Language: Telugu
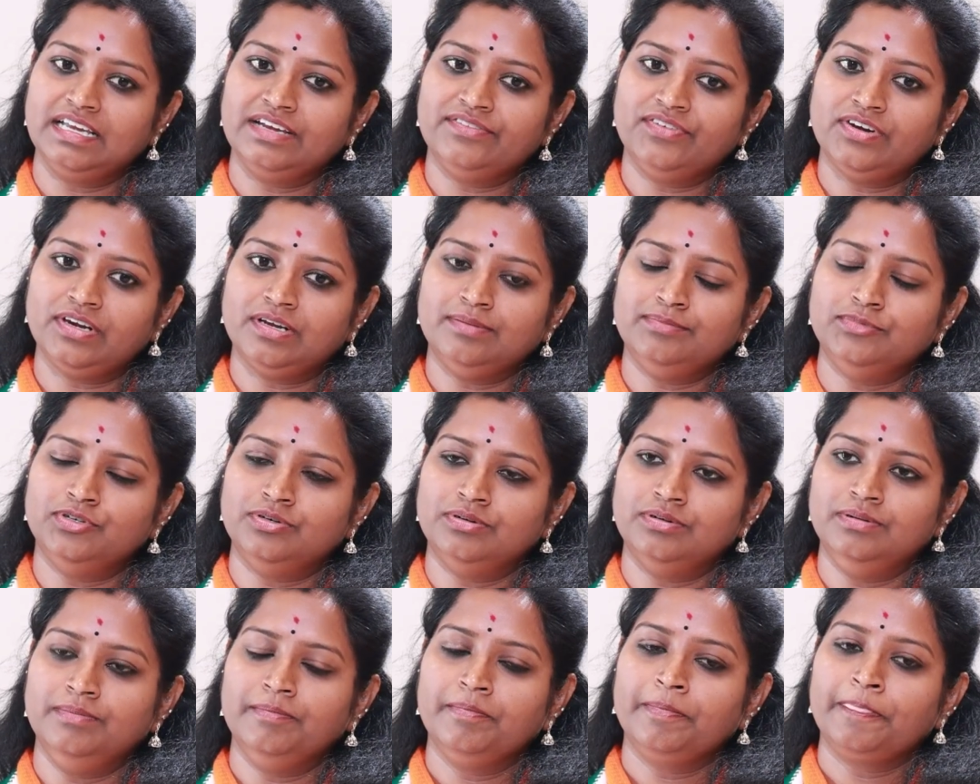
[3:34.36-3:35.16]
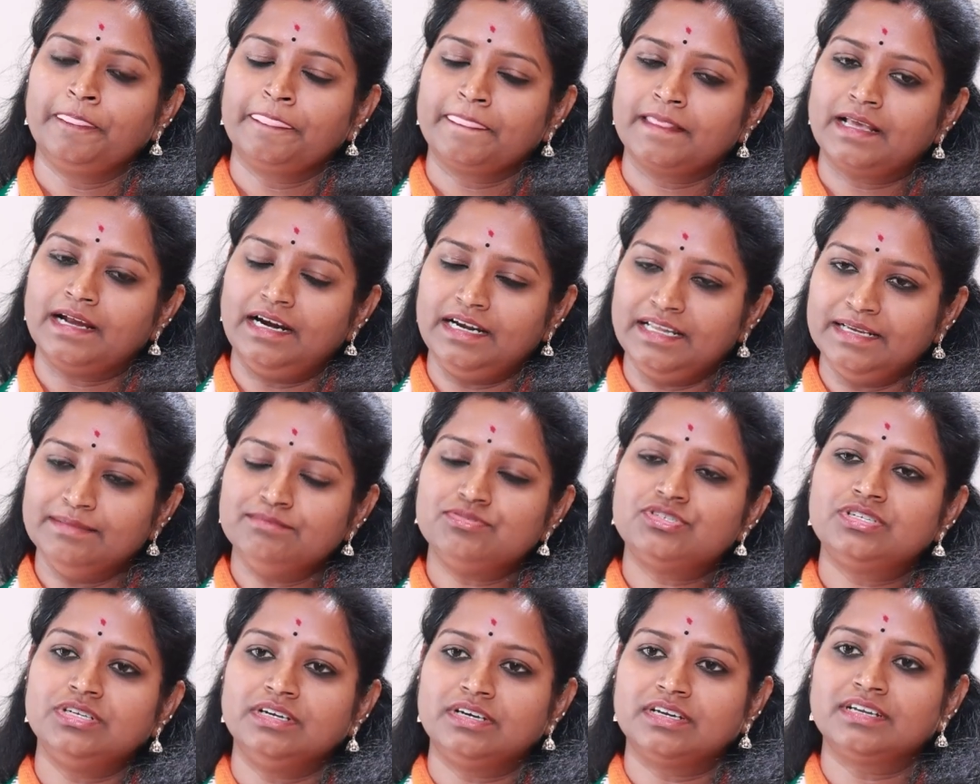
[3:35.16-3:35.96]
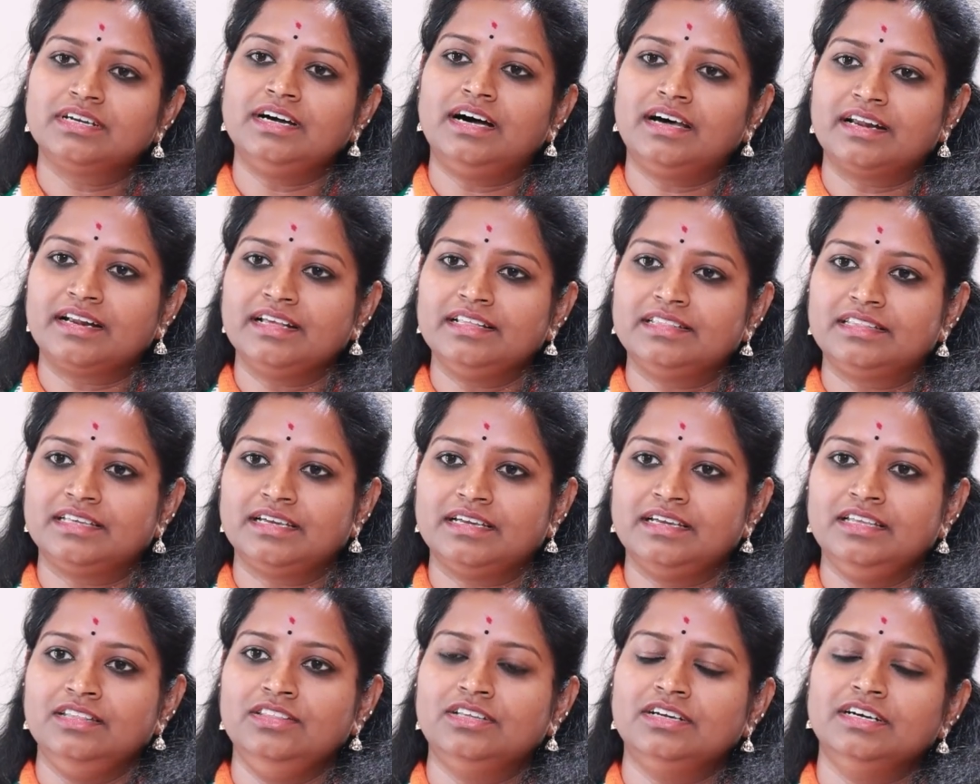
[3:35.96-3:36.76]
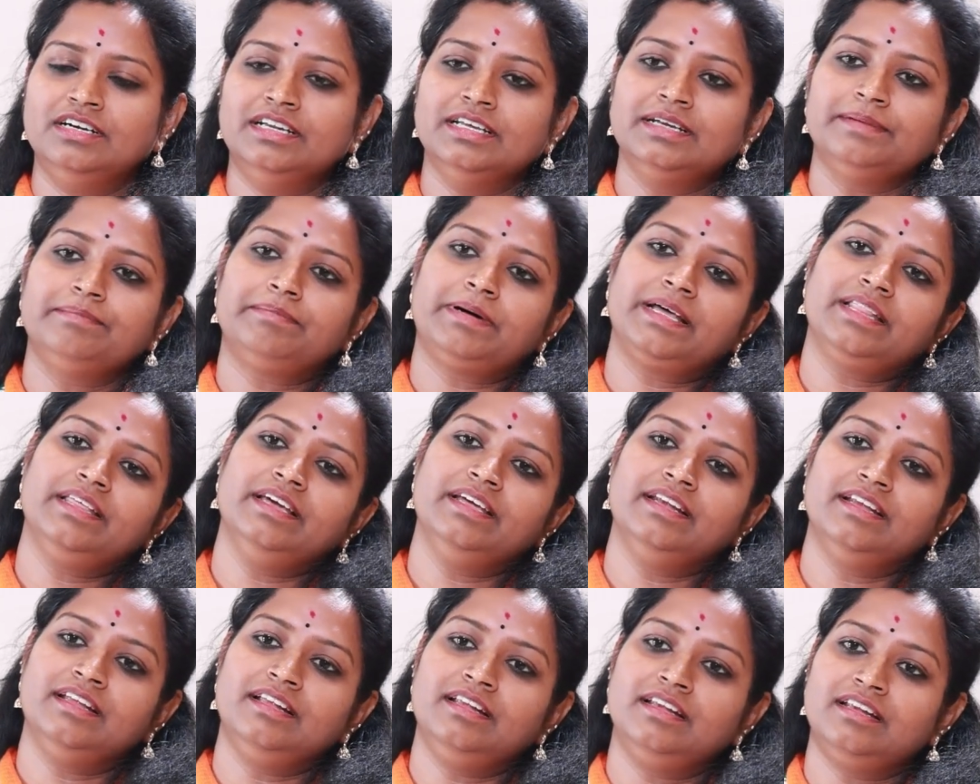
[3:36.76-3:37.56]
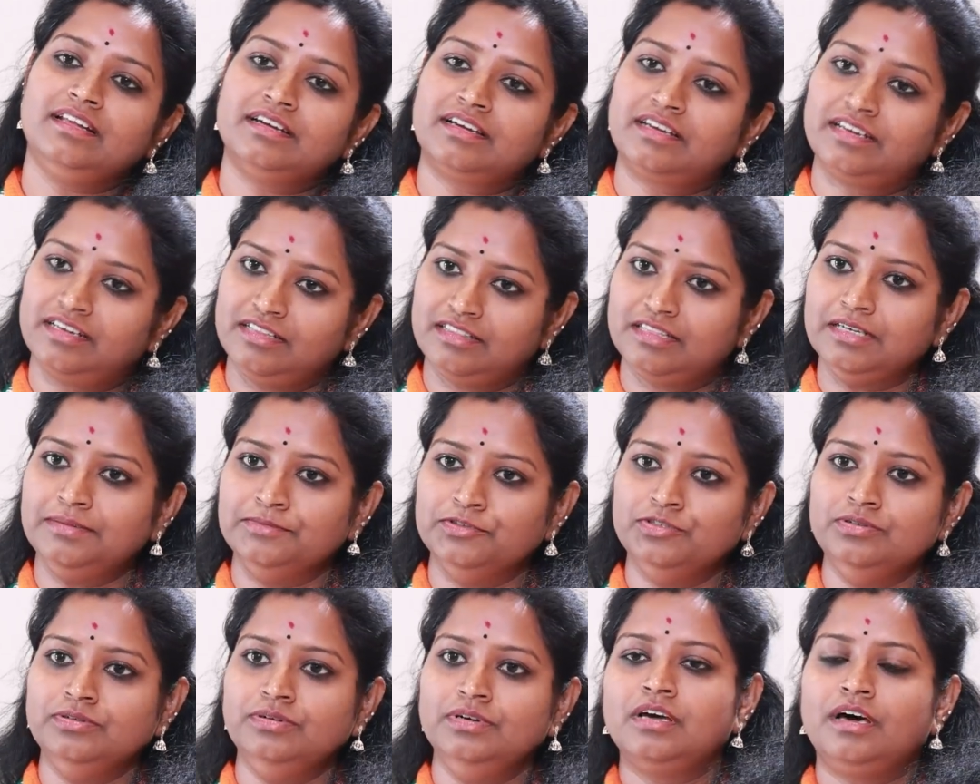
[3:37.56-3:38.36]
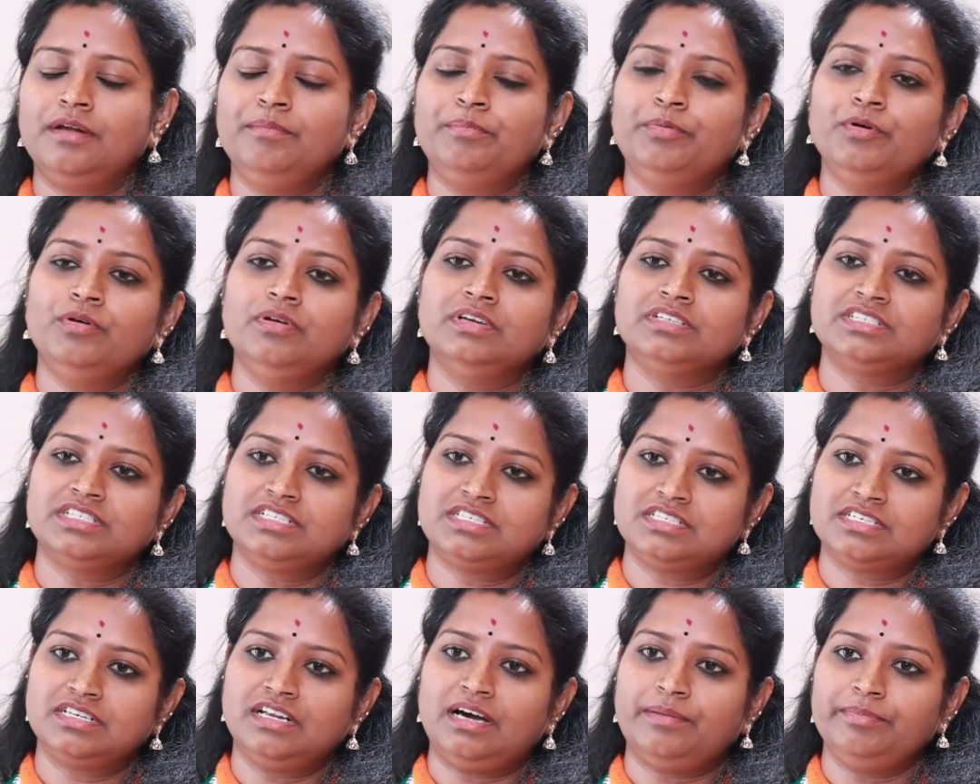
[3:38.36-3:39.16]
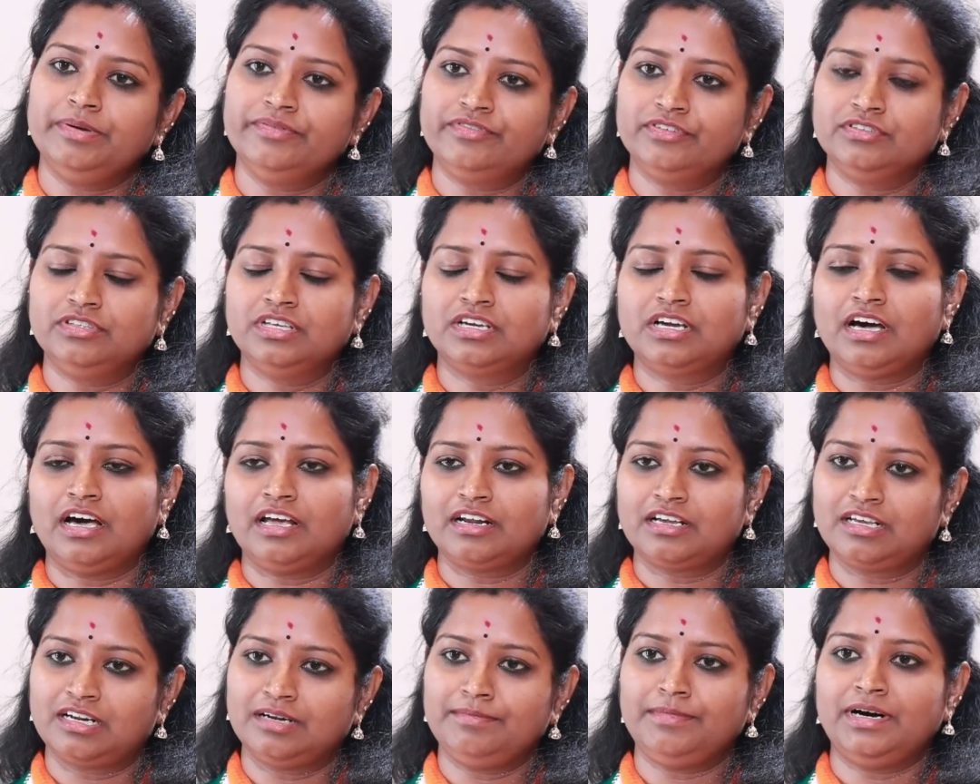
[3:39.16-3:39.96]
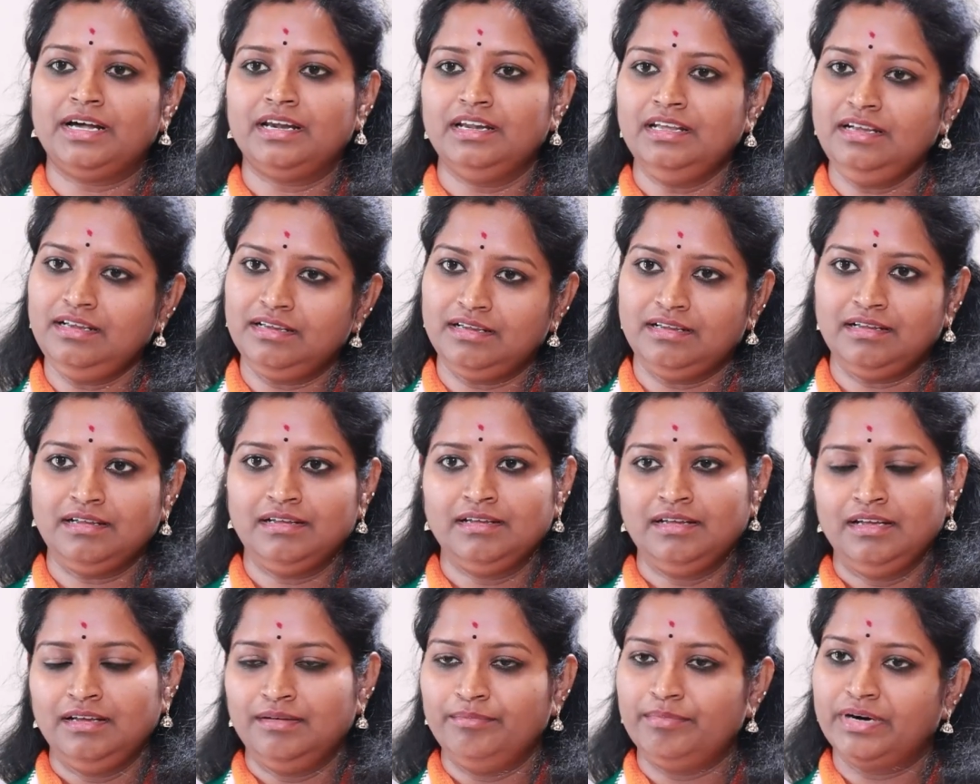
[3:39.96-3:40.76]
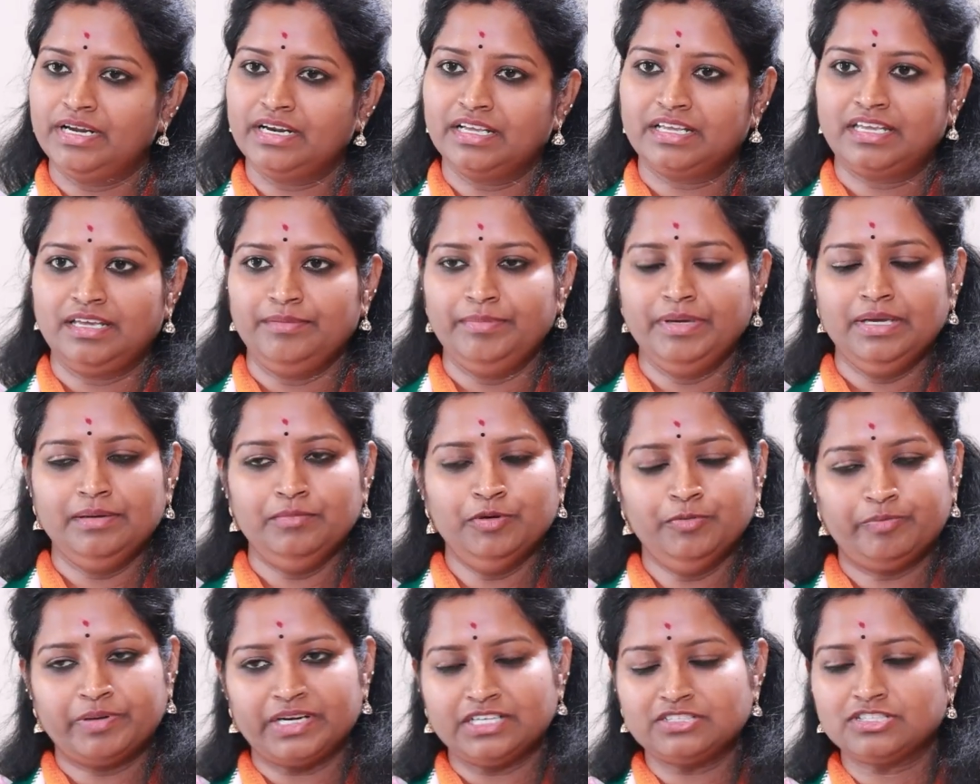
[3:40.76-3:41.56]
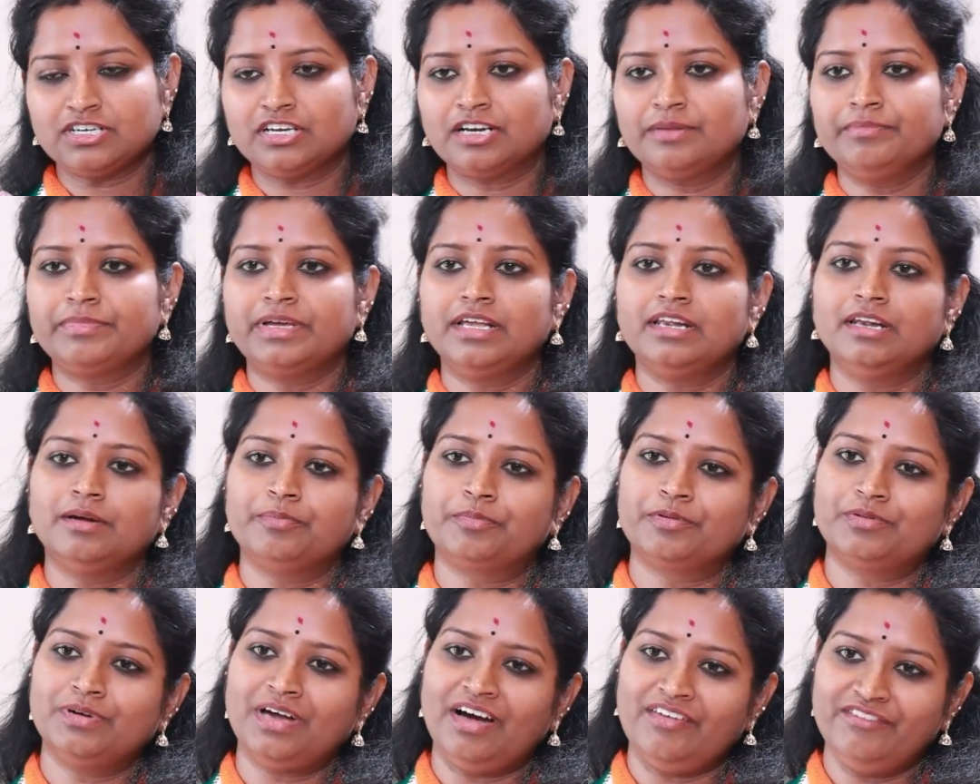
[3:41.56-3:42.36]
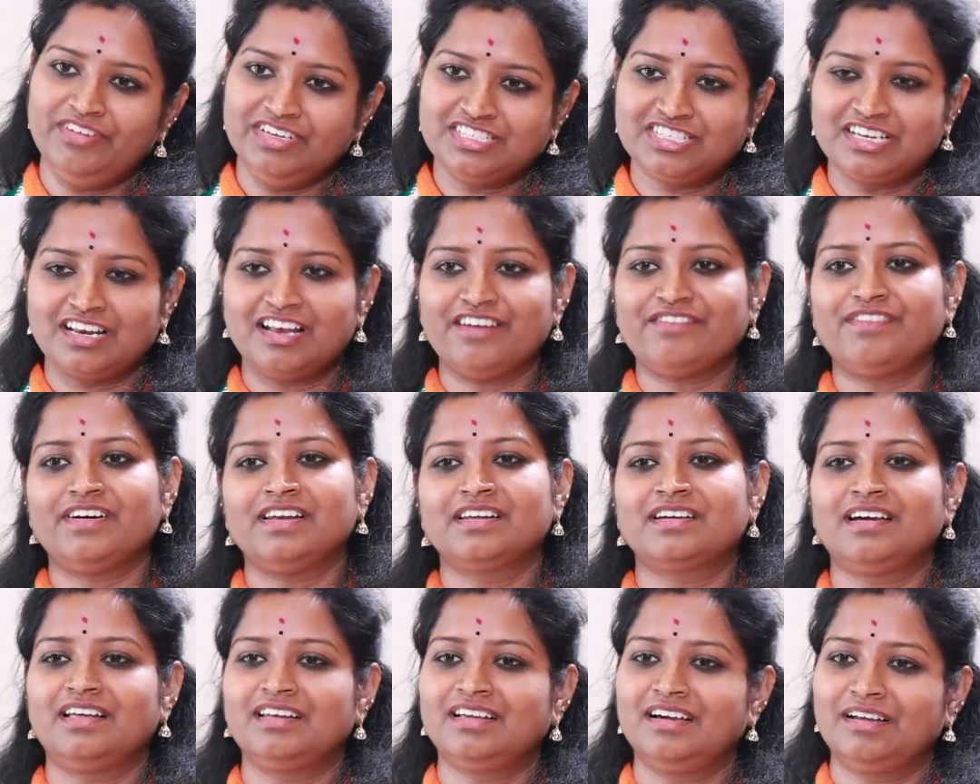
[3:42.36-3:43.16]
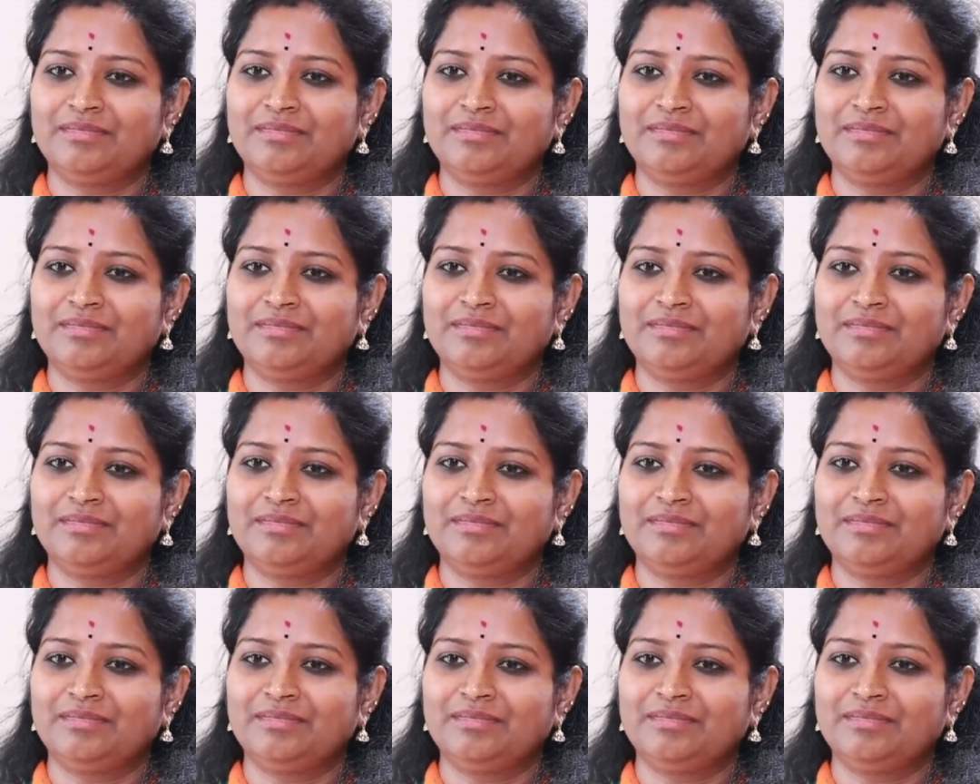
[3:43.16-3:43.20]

కేవలము కడియం శ్రీయర్ గారైతే ఎందుకంటే పదిహేను ఏళ్ళ క్రితము గన్పూర్లో చేసిన అభివృద్ధి కార్యక్రమాలే మనకి మేము ప్రచారంకి వెళ్ళినప్పుడు కూడా అవే శిలా ఫలకాలు